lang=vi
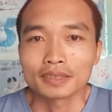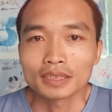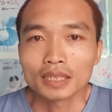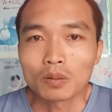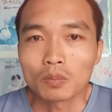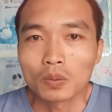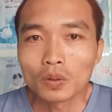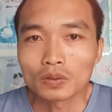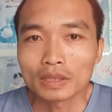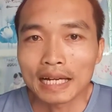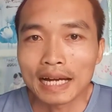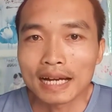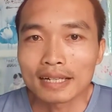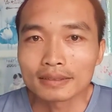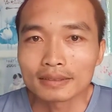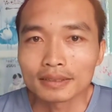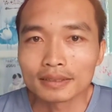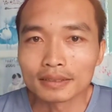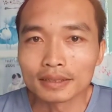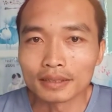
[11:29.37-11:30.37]
Trong một
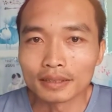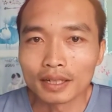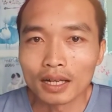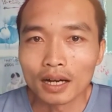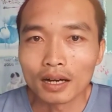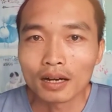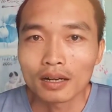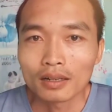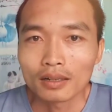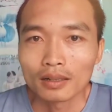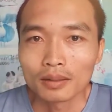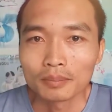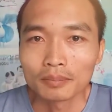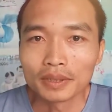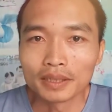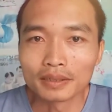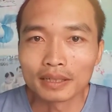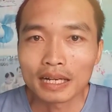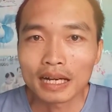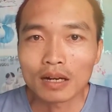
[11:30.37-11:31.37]
tháng rưỡi đó,
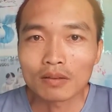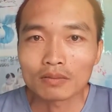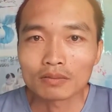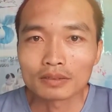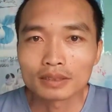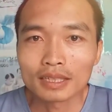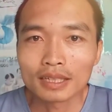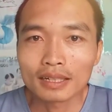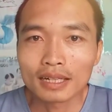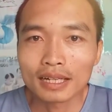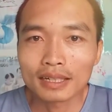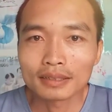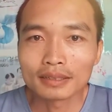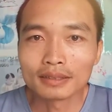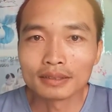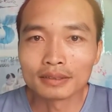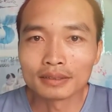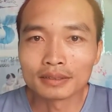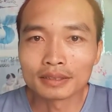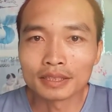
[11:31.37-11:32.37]
mình học rất là
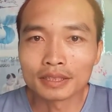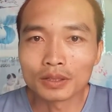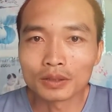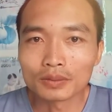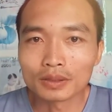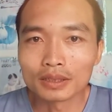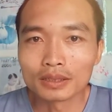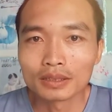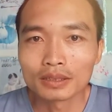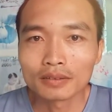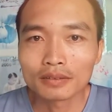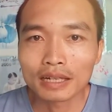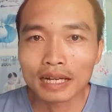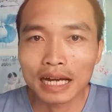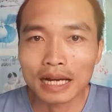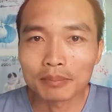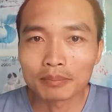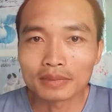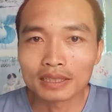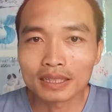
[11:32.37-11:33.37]
nhiều thứ,
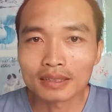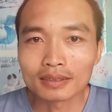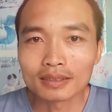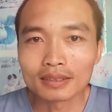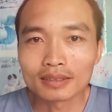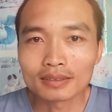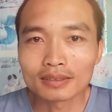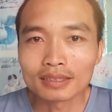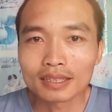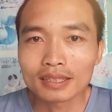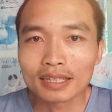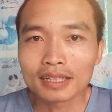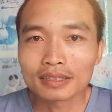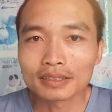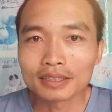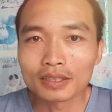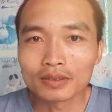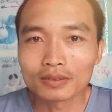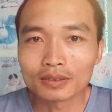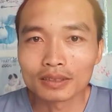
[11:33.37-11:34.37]
cảm nhận được rất là
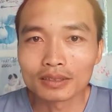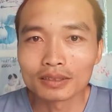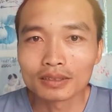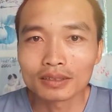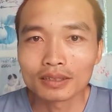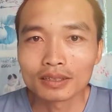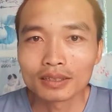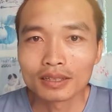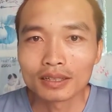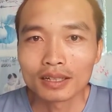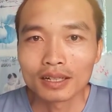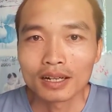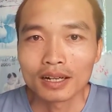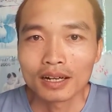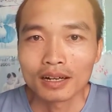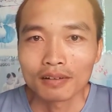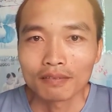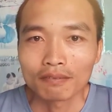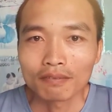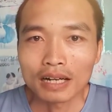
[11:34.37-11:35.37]
nhiều thứ,
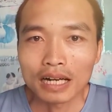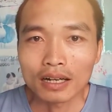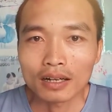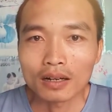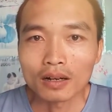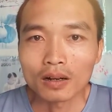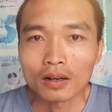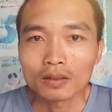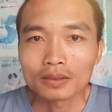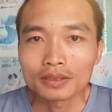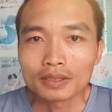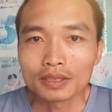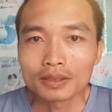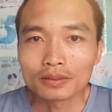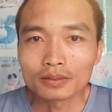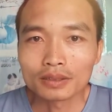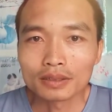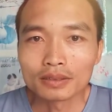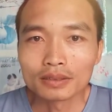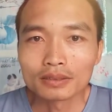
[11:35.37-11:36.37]
và có
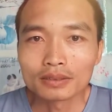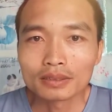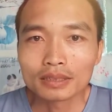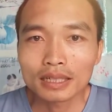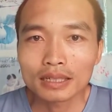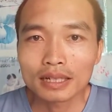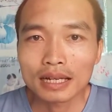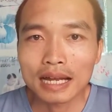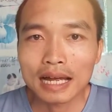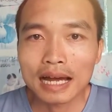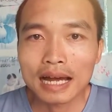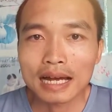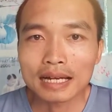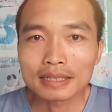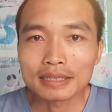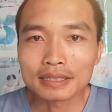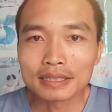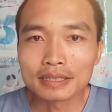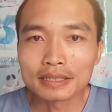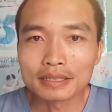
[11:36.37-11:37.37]
nhiều thứ rất
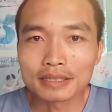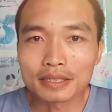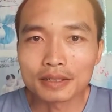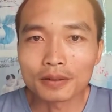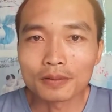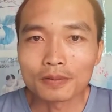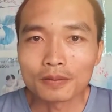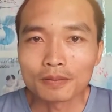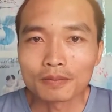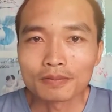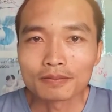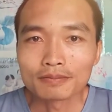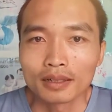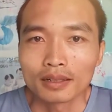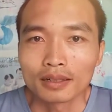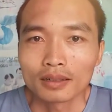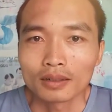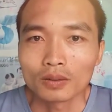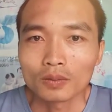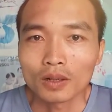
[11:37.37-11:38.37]
là kỳ diệu.
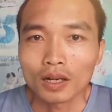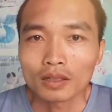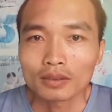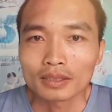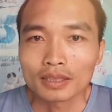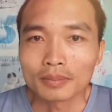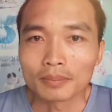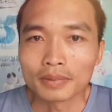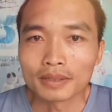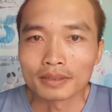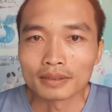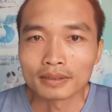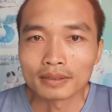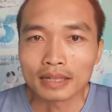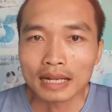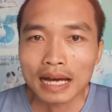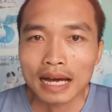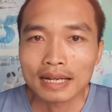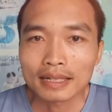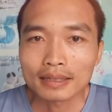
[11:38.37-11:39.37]
Lúc đó thì
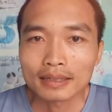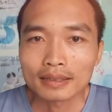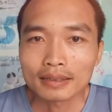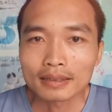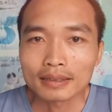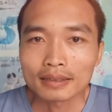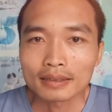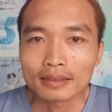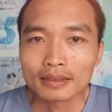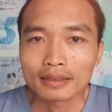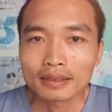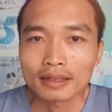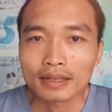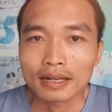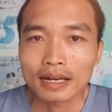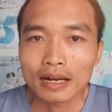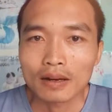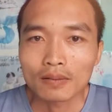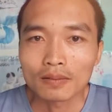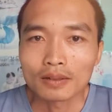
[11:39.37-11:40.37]
mình ăn
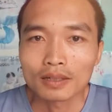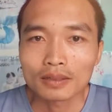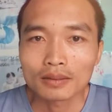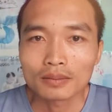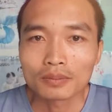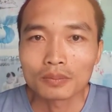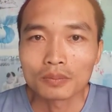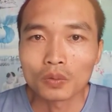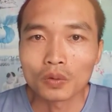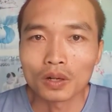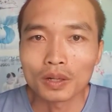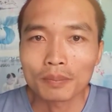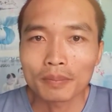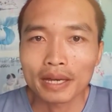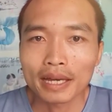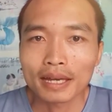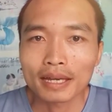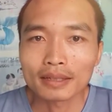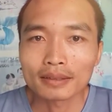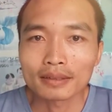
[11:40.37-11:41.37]
gạo lứt muối
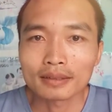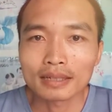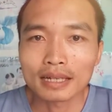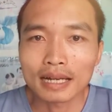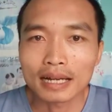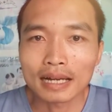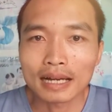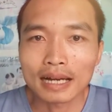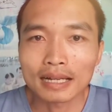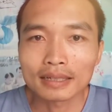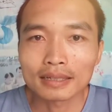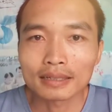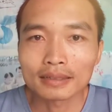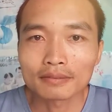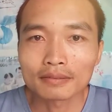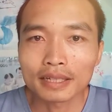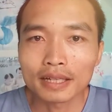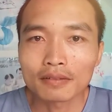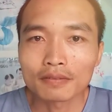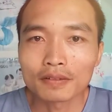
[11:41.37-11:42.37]
mè, tức là
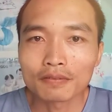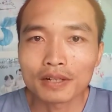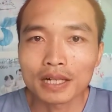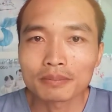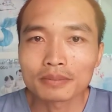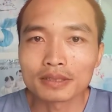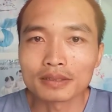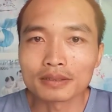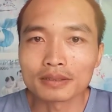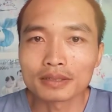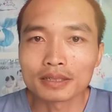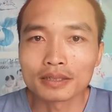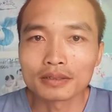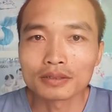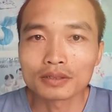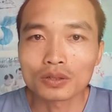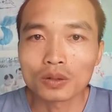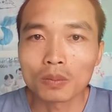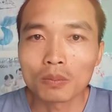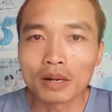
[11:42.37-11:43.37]
ăn theo phương pháp trường
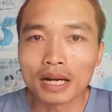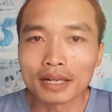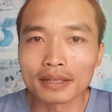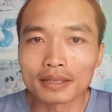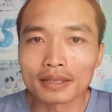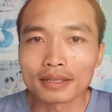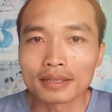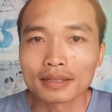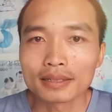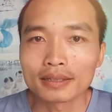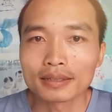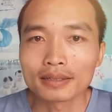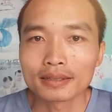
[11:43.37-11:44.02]
sinh số bảy.